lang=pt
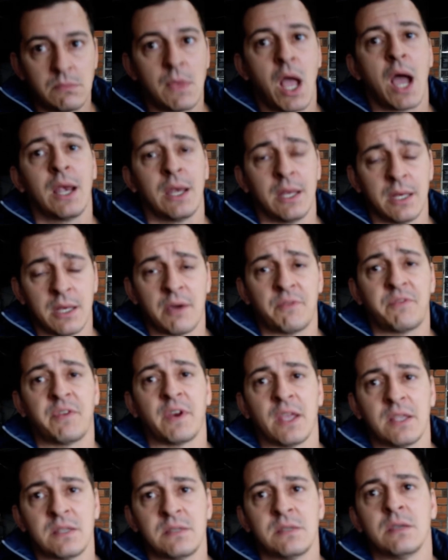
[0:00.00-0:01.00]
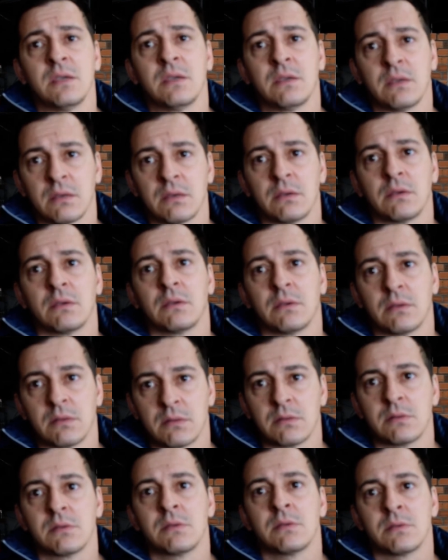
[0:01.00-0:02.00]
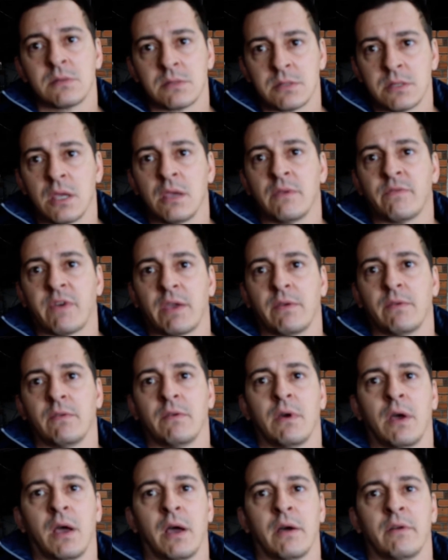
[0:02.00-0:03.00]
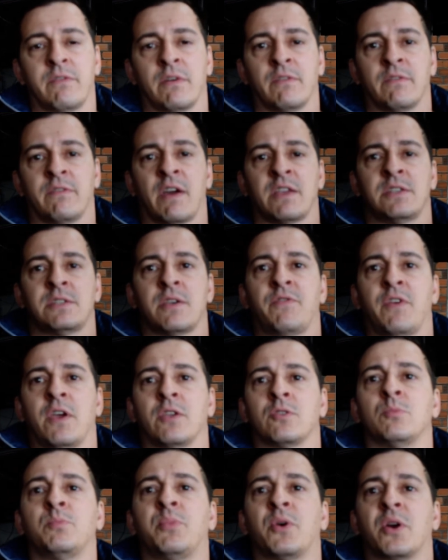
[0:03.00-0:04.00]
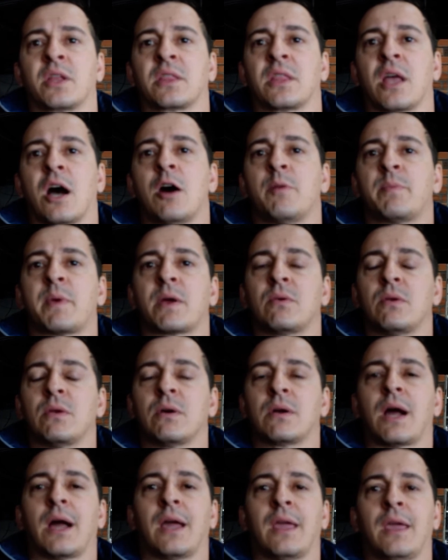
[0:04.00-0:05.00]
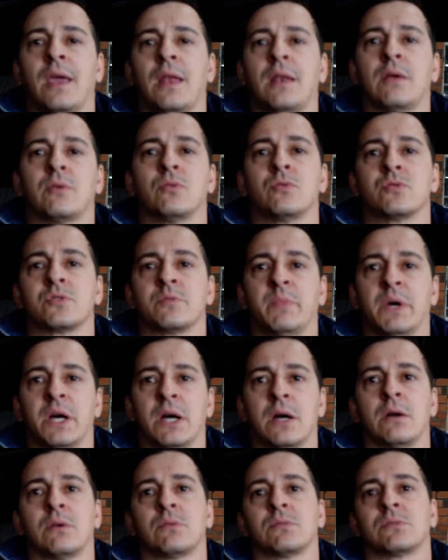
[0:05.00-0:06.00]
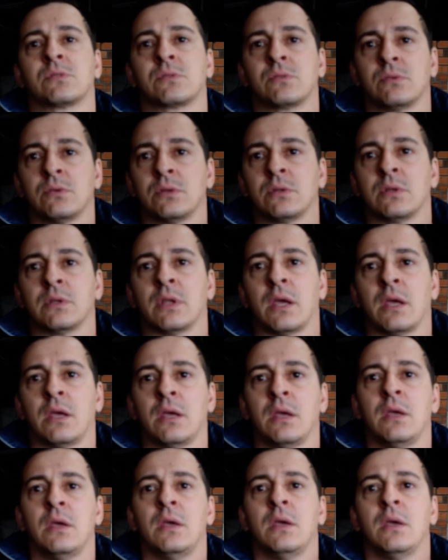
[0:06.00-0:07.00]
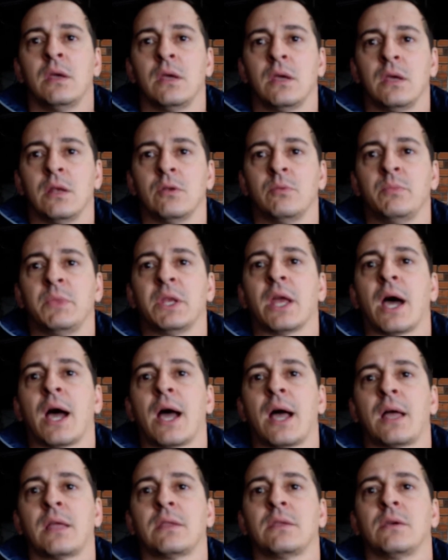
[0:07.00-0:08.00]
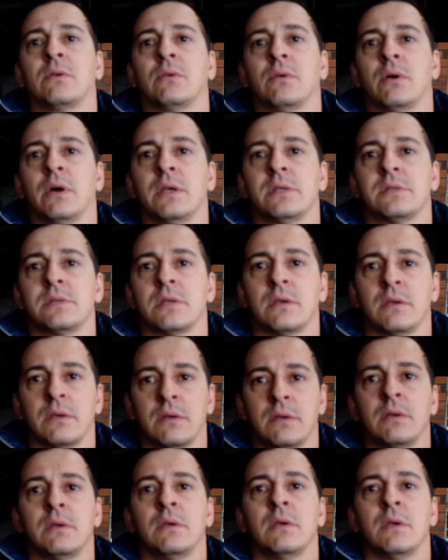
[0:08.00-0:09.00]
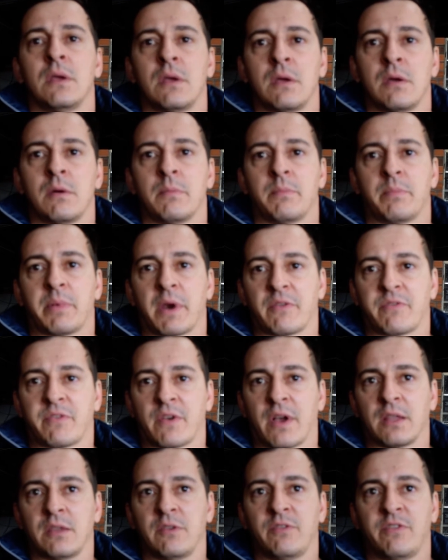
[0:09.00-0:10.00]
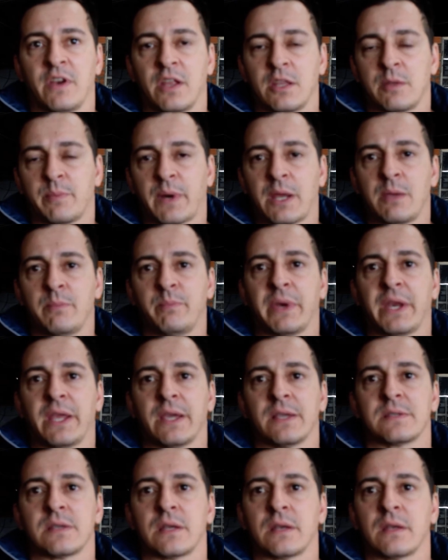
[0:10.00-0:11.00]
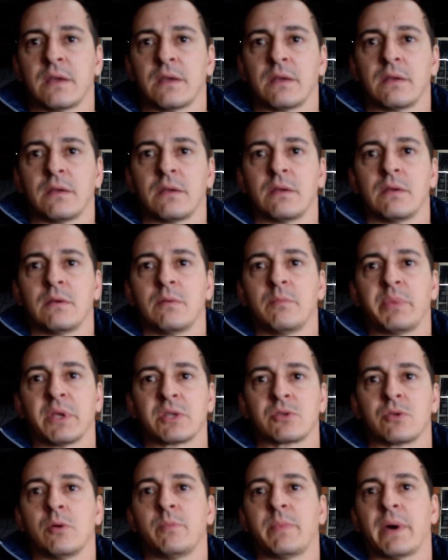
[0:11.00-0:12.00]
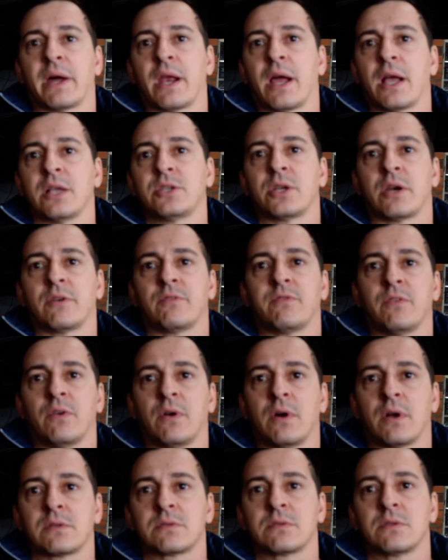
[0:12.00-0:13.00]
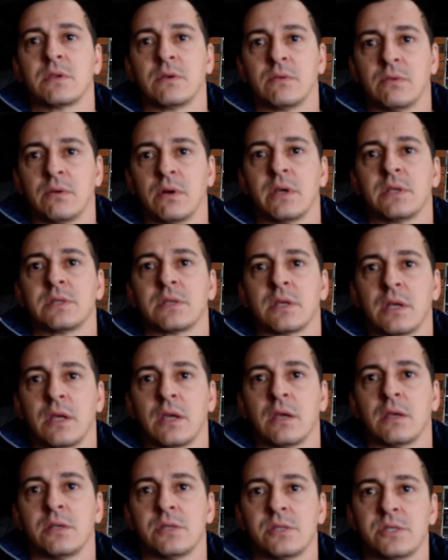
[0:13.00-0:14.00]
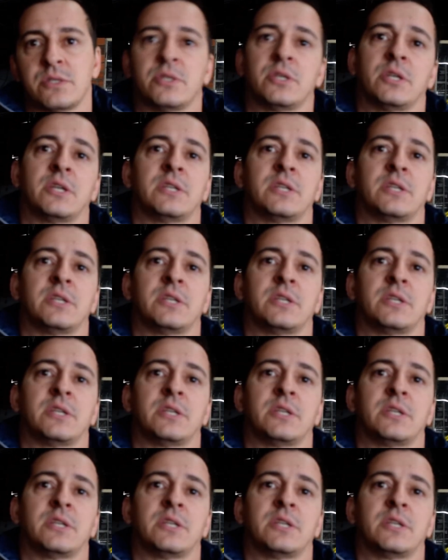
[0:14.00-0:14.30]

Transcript: Ali na frente, sim. Sim, vai, vai ser feito um portal para colocar ele com os bancos, tudo, né? Iluminado e coisa, para ficar de frente para a empresa, né? O pessoal parar, tirar fotos e coisa, né? Se